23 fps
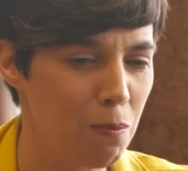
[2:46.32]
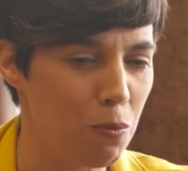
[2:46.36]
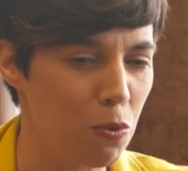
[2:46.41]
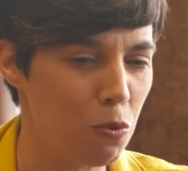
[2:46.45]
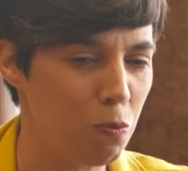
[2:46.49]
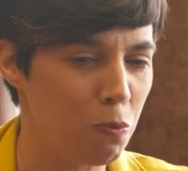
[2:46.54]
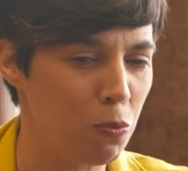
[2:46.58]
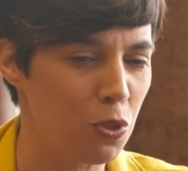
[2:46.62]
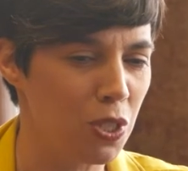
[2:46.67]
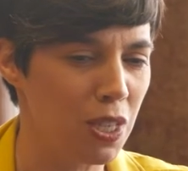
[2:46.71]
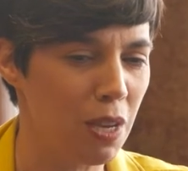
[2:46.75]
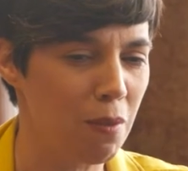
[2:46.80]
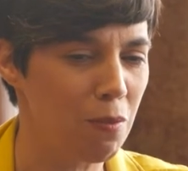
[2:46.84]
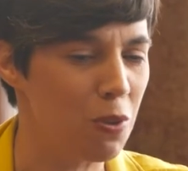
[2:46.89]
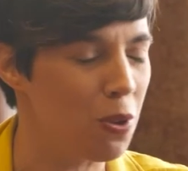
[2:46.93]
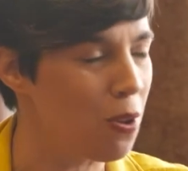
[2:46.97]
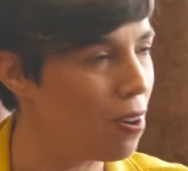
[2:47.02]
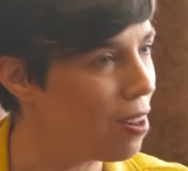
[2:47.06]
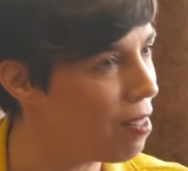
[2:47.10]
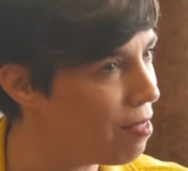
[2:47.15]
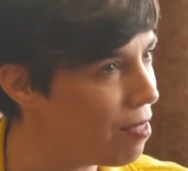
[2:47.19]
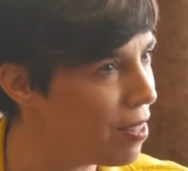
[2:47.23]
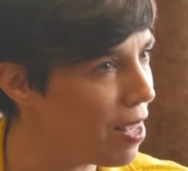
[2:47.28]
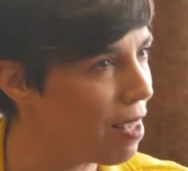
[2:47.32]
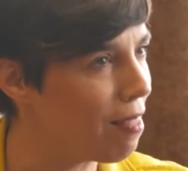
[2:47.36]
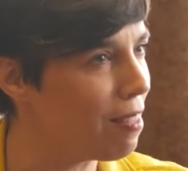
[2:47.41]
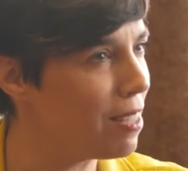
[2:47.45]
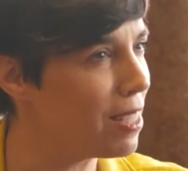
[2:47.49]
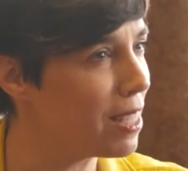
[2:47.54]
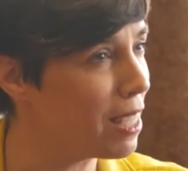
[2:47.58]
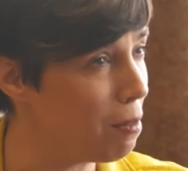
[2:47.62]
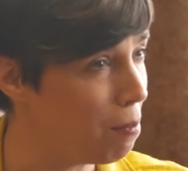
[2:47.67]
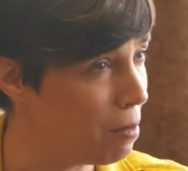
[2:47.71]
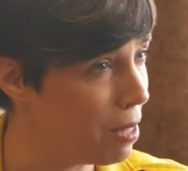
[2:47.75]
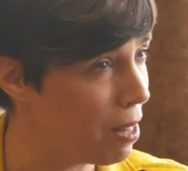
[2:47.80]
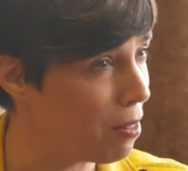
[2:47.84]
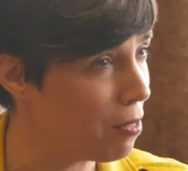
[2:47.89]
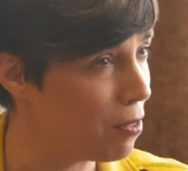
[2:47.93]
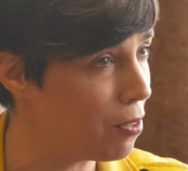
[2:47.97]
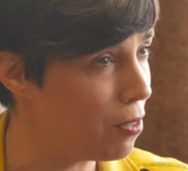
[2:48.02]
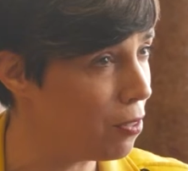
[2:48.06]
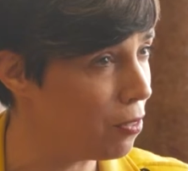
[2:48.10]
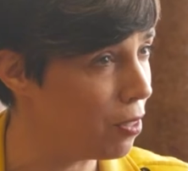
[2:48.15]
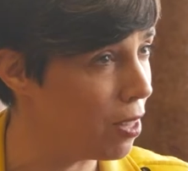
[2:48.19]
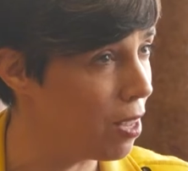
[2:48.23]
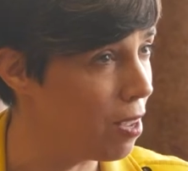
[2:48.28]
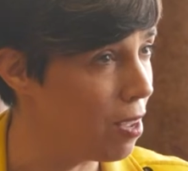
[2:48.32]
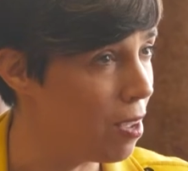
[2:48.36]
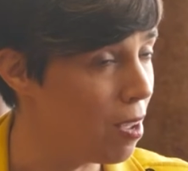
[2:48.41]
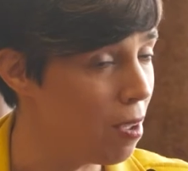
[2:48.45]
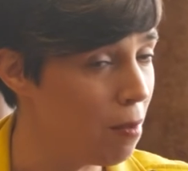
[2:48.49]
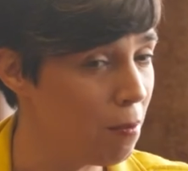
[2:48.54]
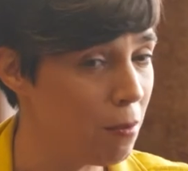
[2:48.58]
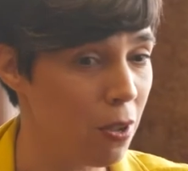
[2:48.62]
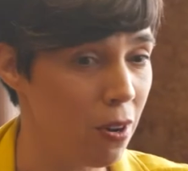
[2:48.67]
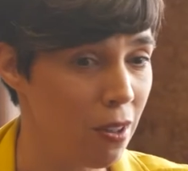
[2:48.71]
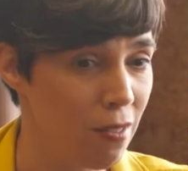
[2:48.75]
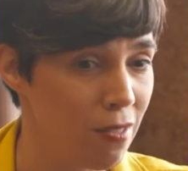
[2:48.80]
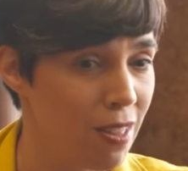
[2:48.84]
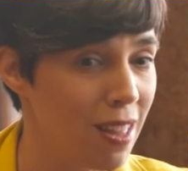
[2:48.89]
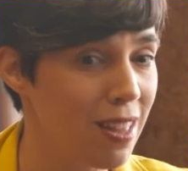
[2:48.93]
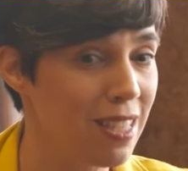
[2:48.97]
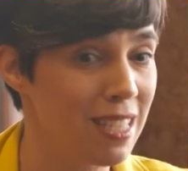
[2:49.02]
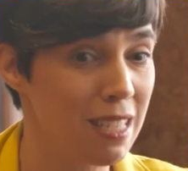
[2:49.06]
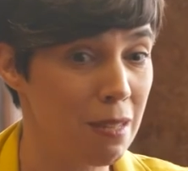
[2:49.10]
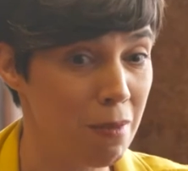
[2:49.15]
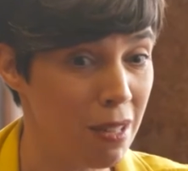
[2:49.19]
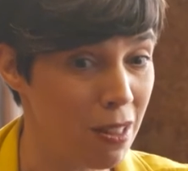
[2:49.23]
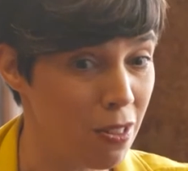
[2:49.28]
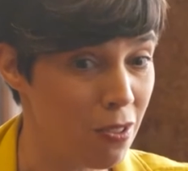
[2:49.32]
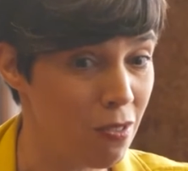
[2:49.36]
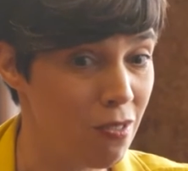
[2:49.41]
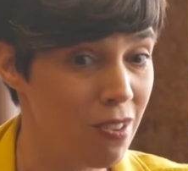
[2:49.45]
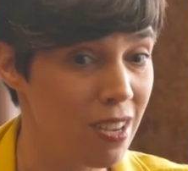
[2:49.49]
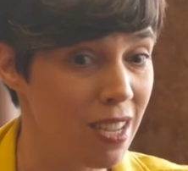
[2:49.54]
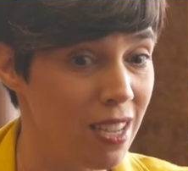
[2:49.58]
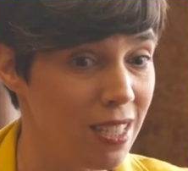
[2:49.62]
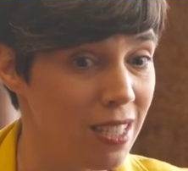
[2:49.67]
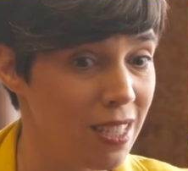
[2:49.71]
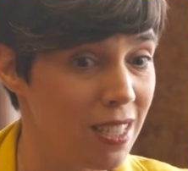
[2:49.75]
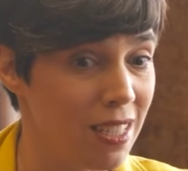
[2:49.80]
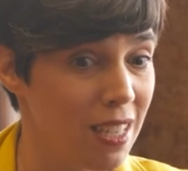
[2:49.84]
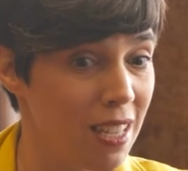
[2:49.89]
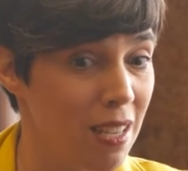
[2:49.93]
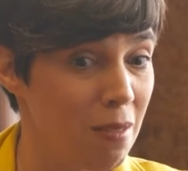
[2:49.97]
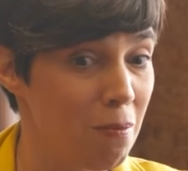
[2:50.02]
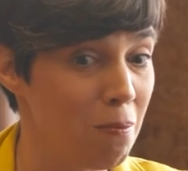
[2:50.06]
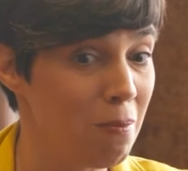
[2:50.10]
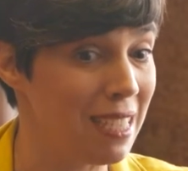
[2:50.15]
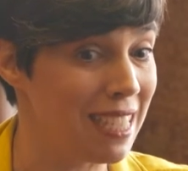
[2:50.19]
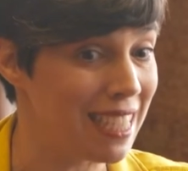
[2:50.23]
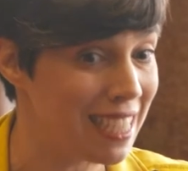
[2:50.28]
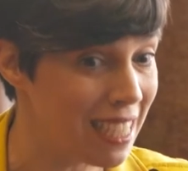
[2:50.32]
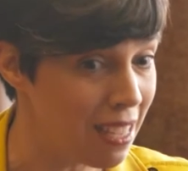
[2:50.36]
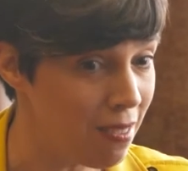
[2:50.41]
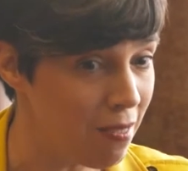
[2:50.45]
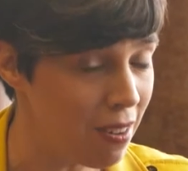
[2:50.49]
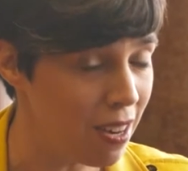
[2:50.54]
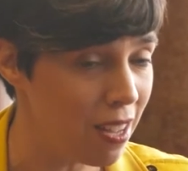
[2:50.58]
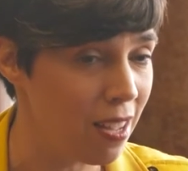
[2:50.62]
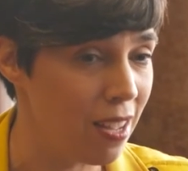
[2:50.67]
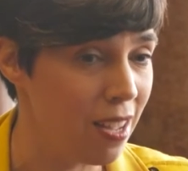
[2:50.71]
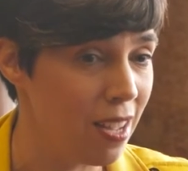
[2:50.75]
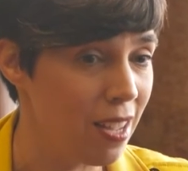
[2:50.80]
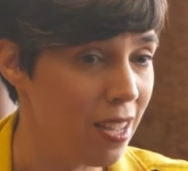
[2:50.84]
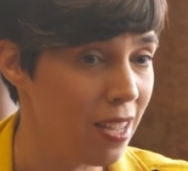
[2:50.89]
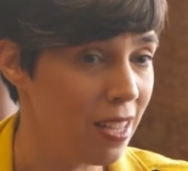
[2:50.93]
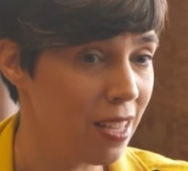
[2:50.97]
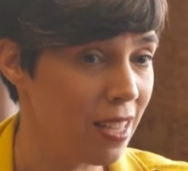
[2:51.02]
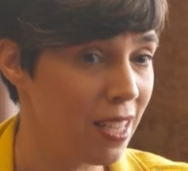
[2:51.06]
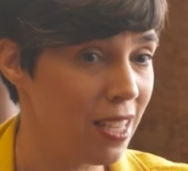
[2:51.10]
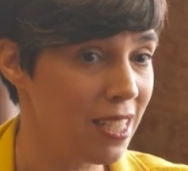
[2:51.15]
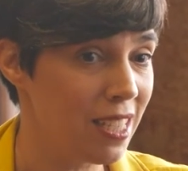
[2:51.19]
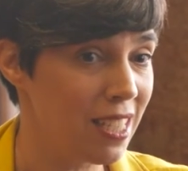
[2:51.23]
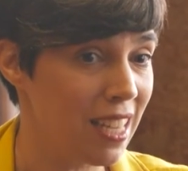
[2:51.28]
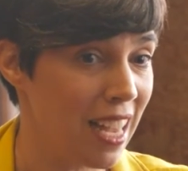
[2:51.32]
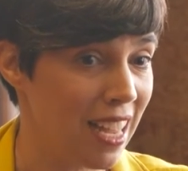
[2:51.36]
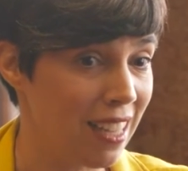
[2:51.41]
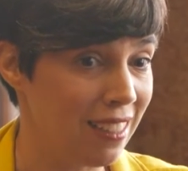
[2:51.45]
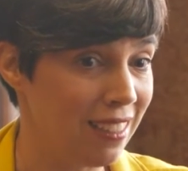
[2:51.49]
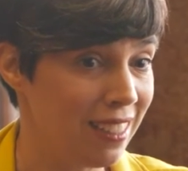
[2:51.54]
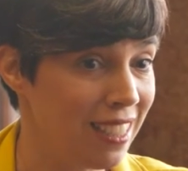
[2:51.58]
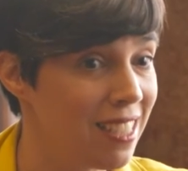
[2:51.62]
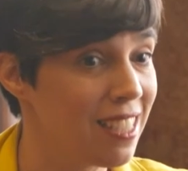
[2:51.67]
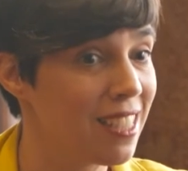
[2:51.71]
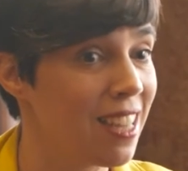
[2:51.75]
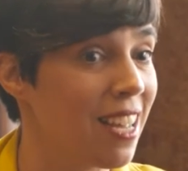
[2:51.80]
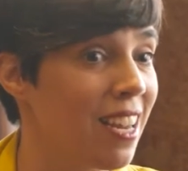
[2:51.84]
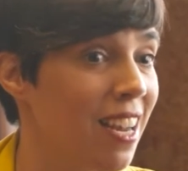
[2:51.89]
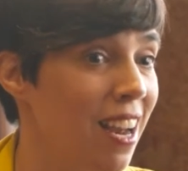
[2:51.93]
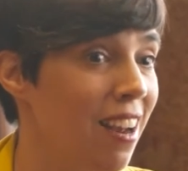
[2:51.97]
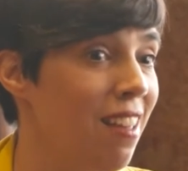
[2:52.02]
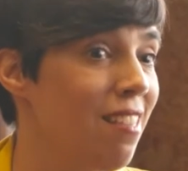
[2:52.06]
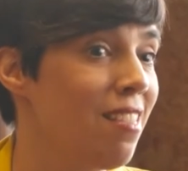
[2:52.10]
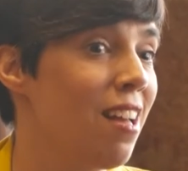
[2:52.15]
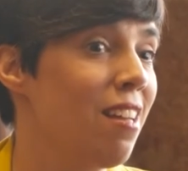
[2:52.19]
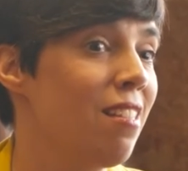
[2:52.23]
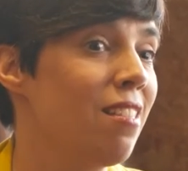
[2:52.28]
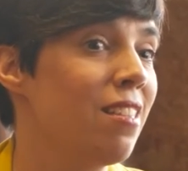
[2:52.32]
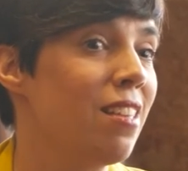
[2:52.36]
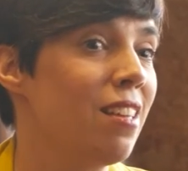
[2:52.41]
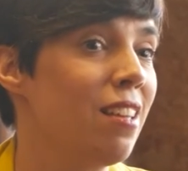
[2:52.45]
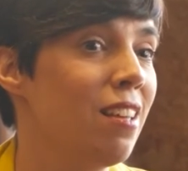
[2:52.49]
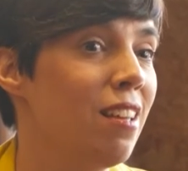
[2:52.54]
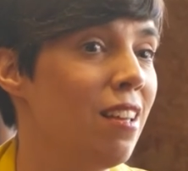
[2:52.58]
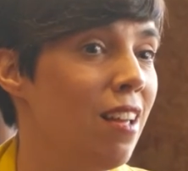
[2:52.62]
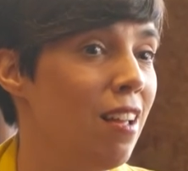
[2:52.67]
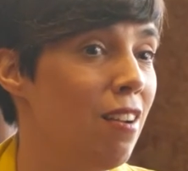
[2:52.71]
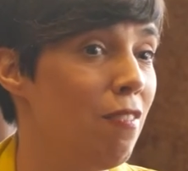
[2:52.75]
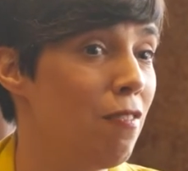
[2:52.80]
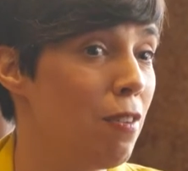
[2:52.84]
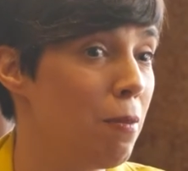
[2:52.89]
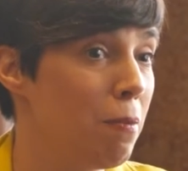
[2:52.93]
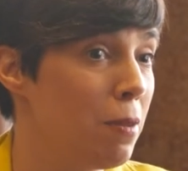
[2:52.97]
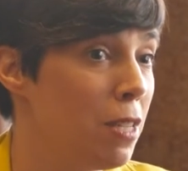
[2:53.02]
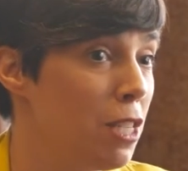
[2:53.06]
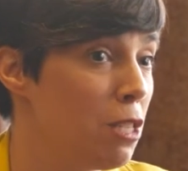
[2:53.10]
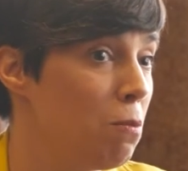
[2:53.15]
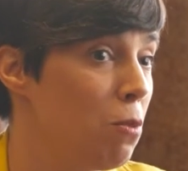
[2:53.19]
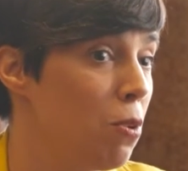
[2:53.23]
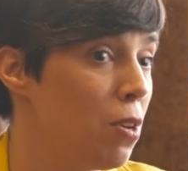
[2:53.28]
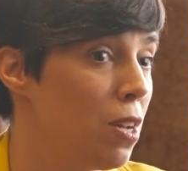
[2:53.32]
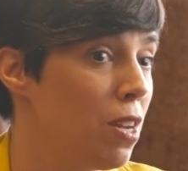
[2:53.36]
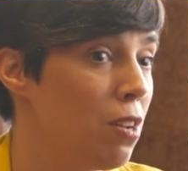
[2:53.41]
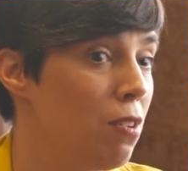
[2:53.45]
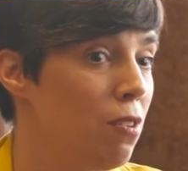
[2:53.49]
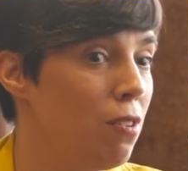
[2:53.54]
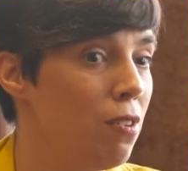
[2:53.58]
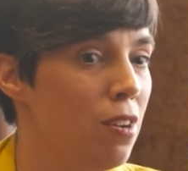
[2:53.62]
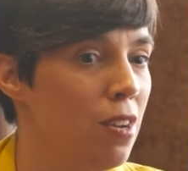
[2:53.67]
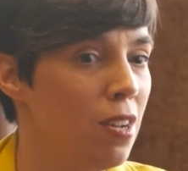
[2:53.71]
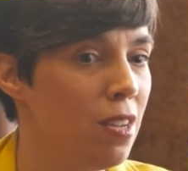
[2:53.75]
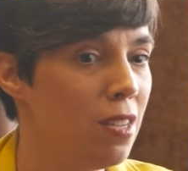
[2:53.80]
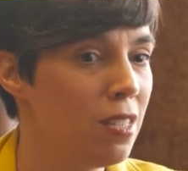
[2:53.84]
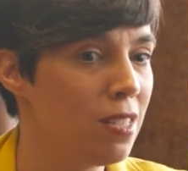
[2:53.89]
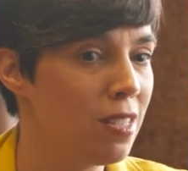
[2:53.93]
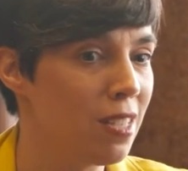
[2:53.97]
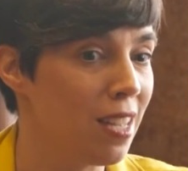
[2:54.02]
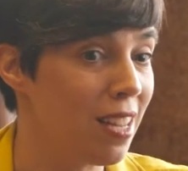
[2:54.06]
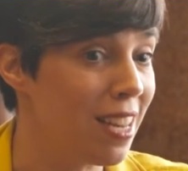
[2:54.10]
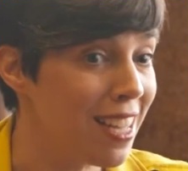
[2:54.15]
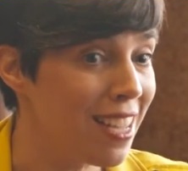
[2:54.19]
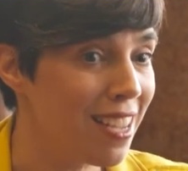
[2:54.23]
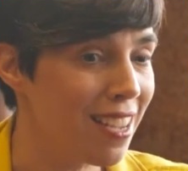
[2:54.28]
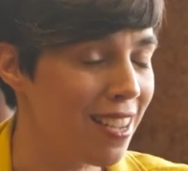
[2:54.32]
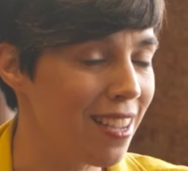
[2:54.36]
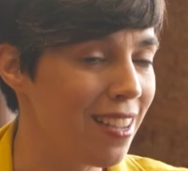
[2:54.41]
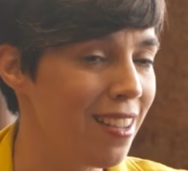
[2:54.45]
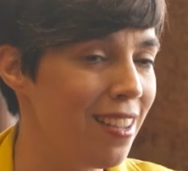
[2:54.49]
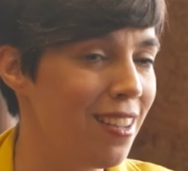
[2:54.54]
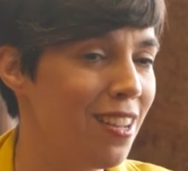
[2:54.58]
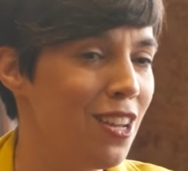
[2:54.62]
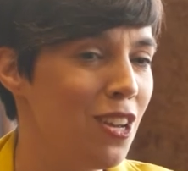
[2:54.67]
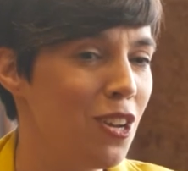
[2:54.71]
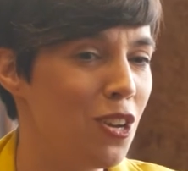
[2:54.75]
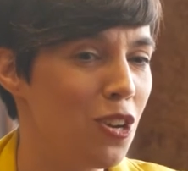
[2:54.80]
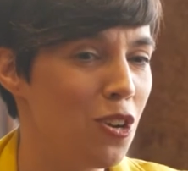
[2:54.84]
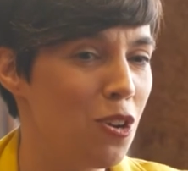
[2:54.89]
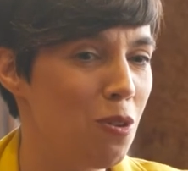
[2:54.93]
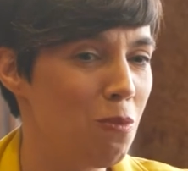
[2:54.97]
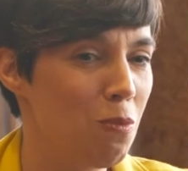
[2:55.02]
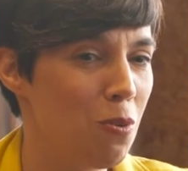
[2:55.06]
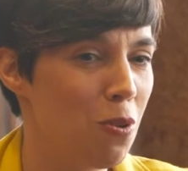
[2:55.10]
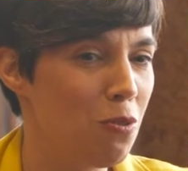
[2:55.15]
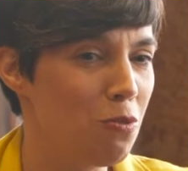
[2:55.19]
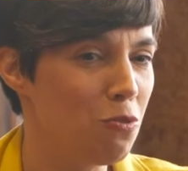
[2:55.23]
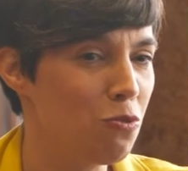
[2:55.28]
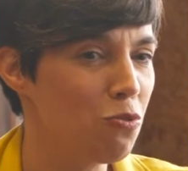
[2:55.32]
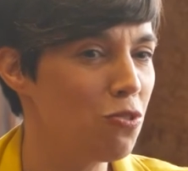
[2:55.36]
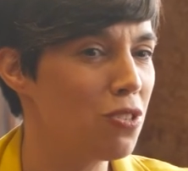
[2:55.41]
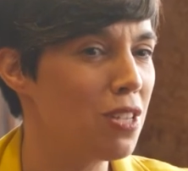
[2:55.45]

por mucha violencia y discriminación. Violencia y discriminación que es invisible y es ante esta realidad que el feminismo creo se erige como un